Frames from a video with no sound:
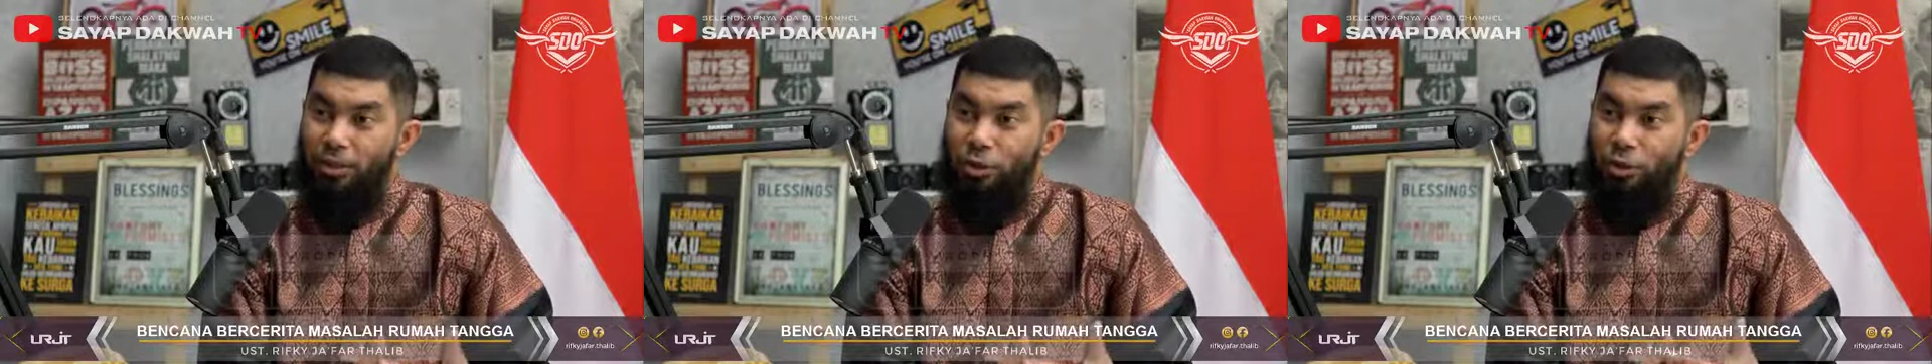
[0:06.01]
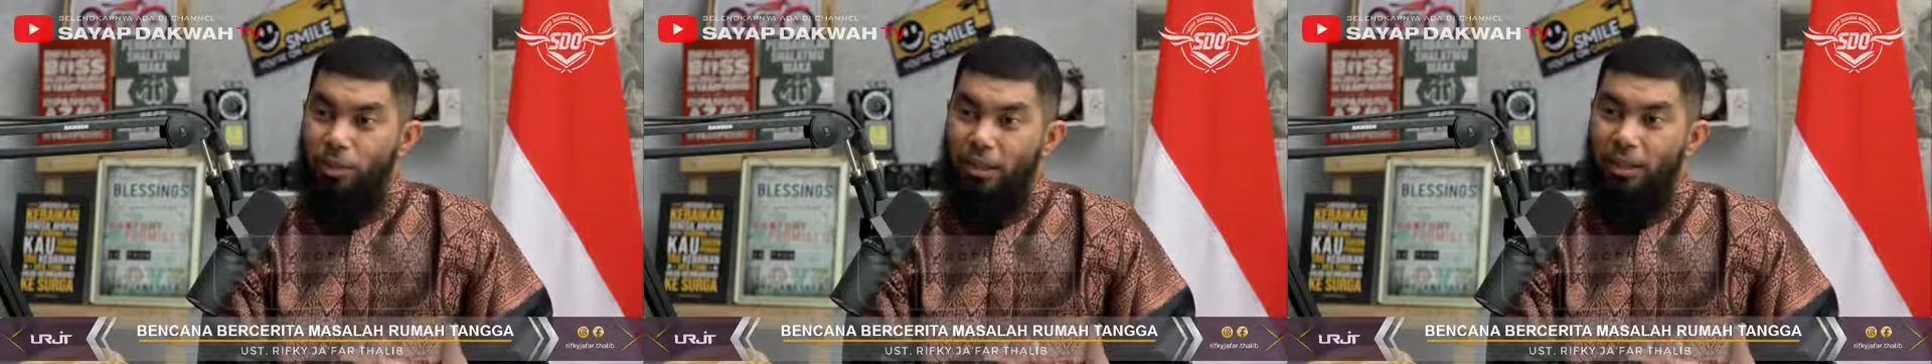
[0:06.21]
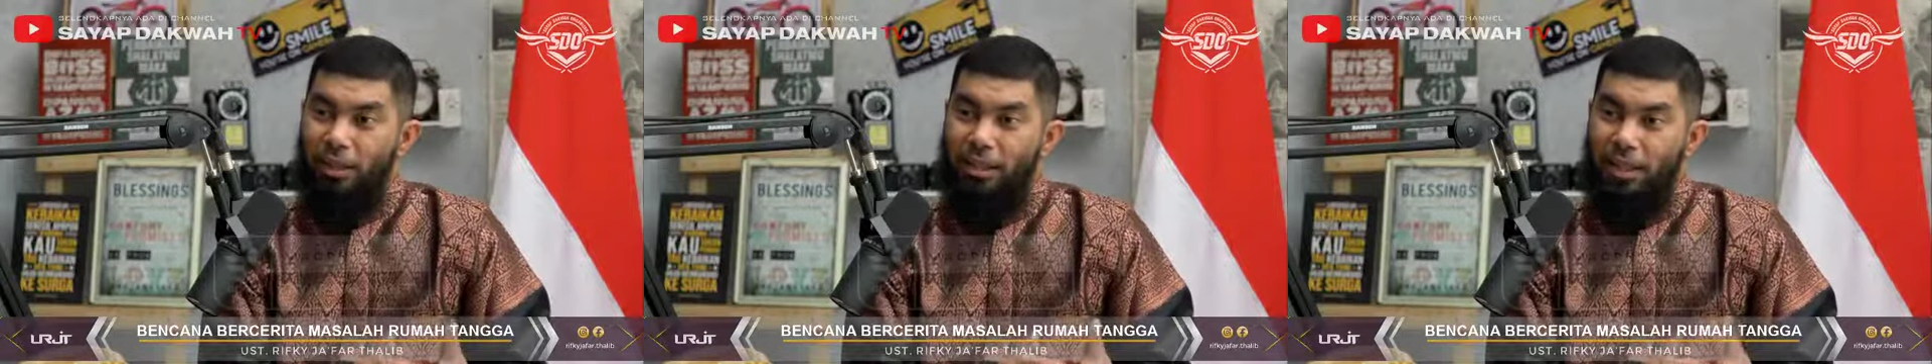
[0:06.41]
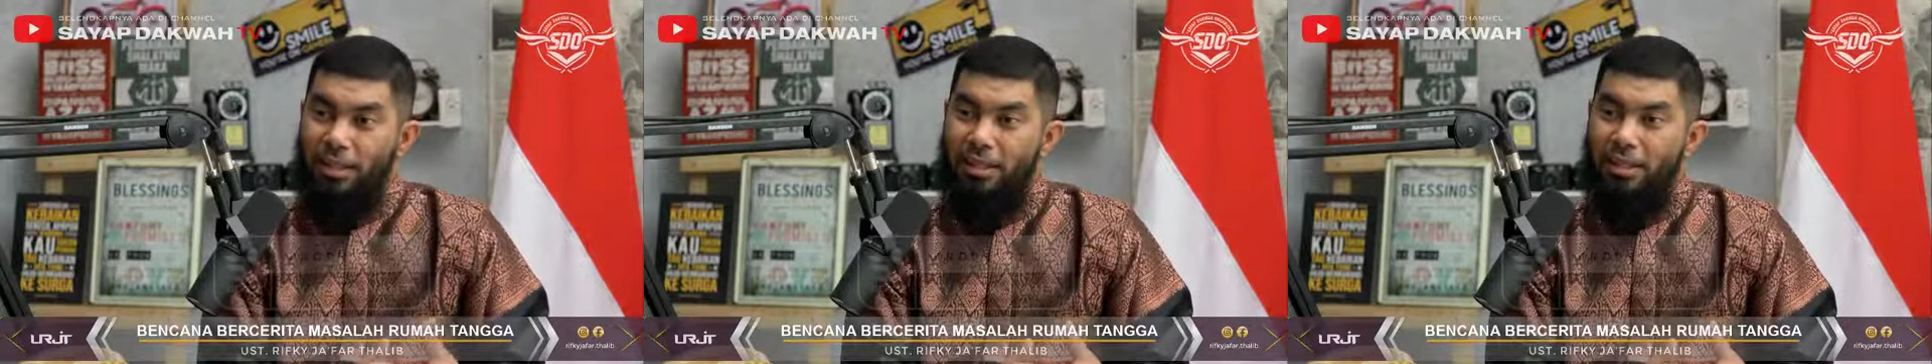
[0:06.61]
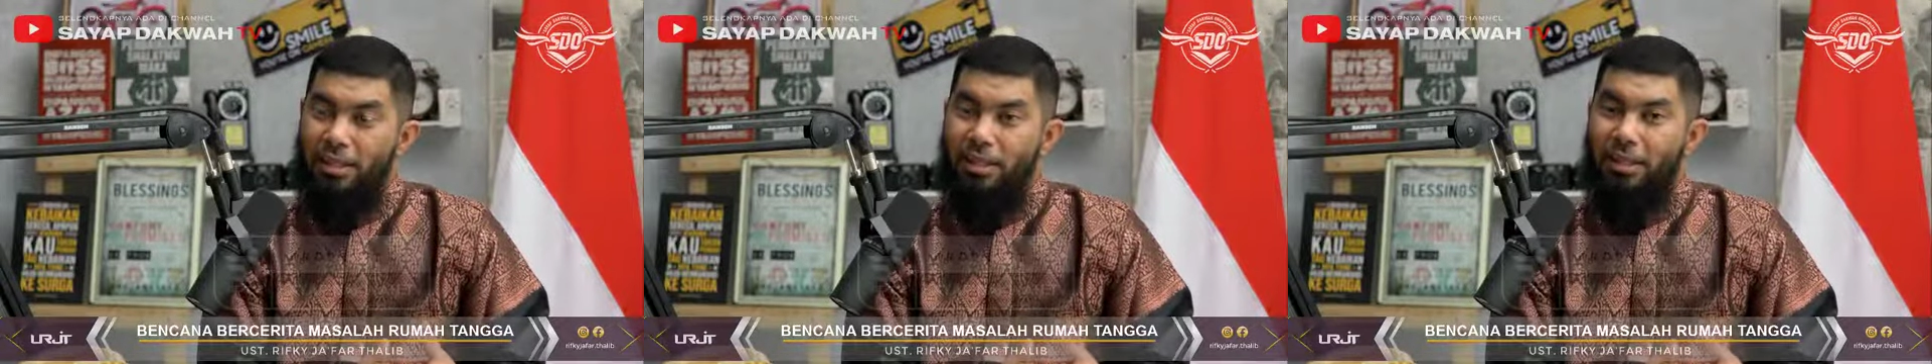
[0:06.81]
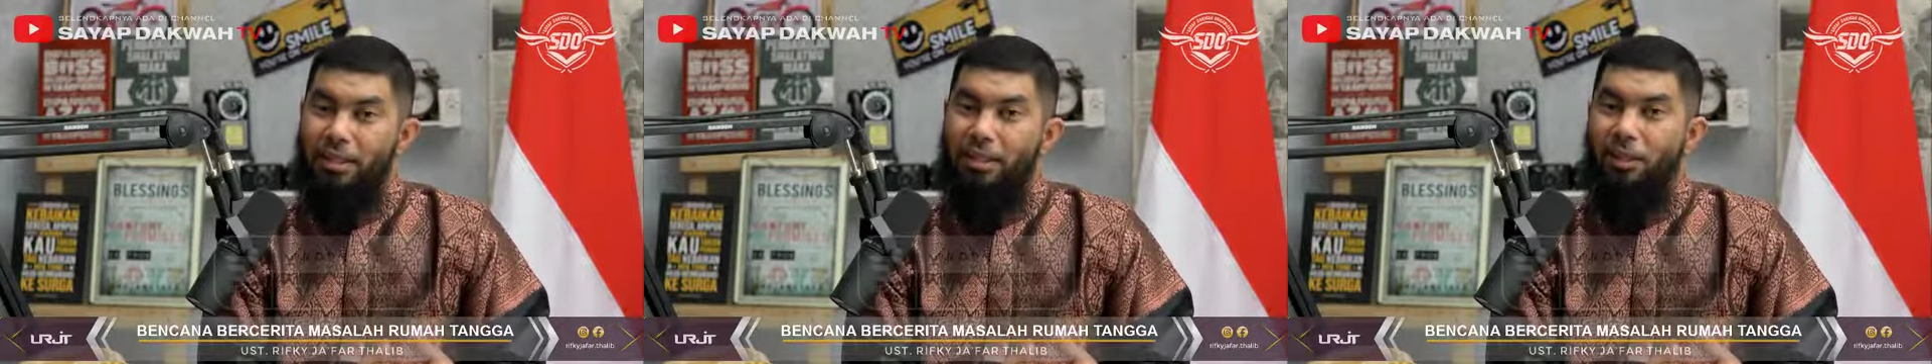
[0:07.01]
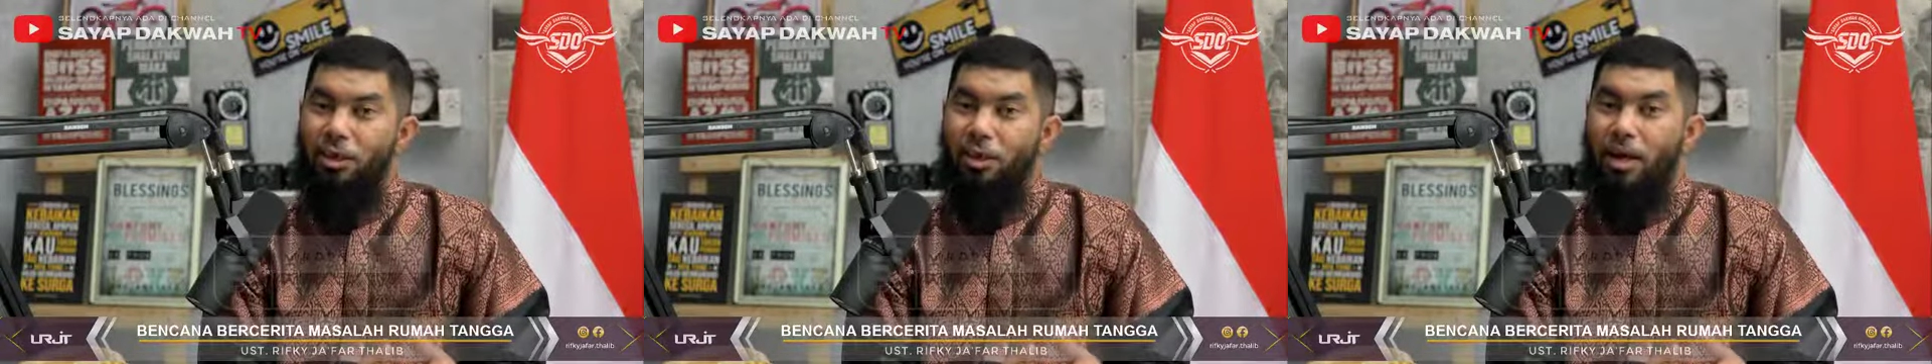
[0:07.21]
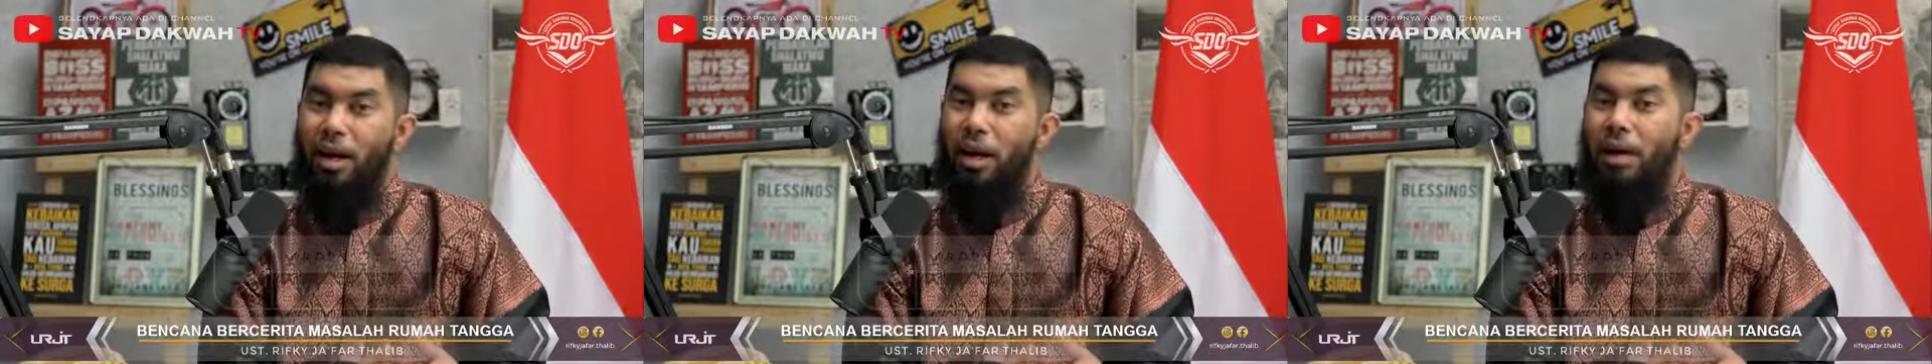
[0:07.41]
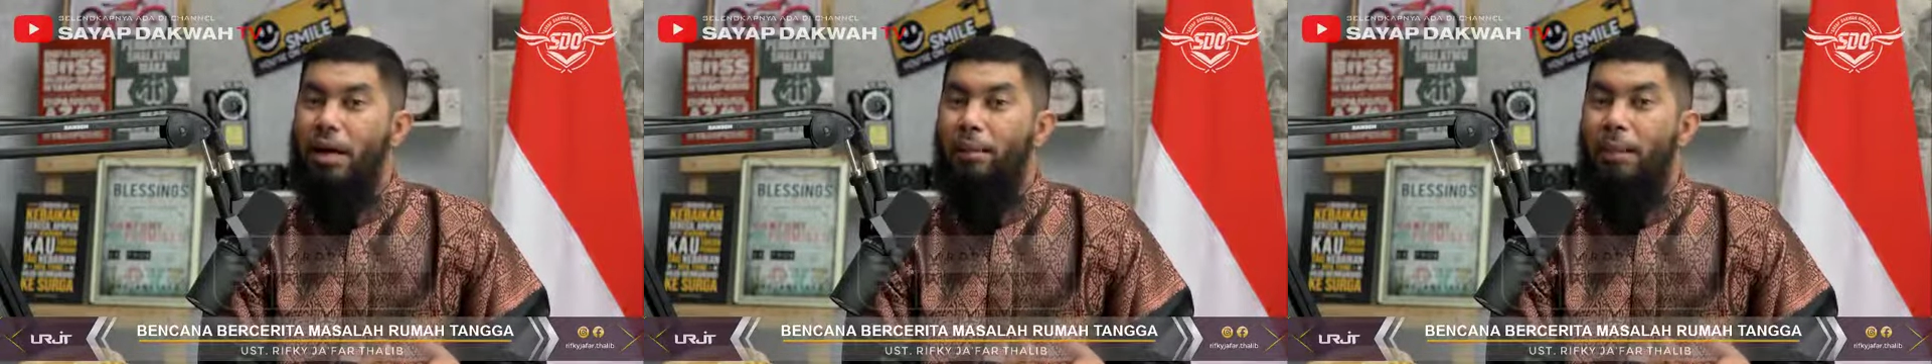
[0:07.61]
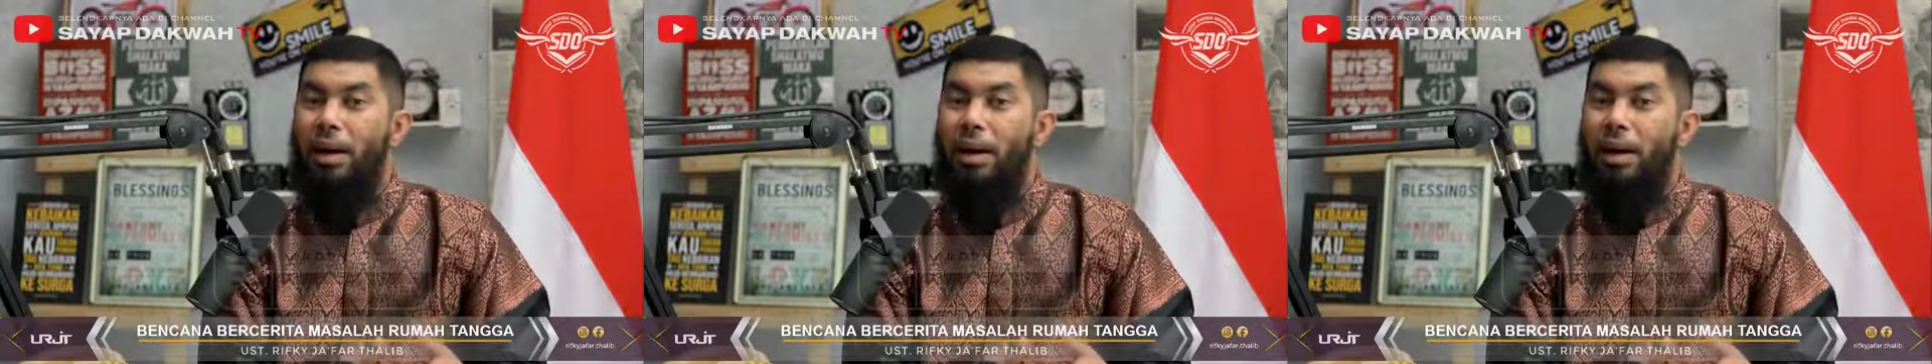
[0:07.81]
cuma terkadang kan orang lain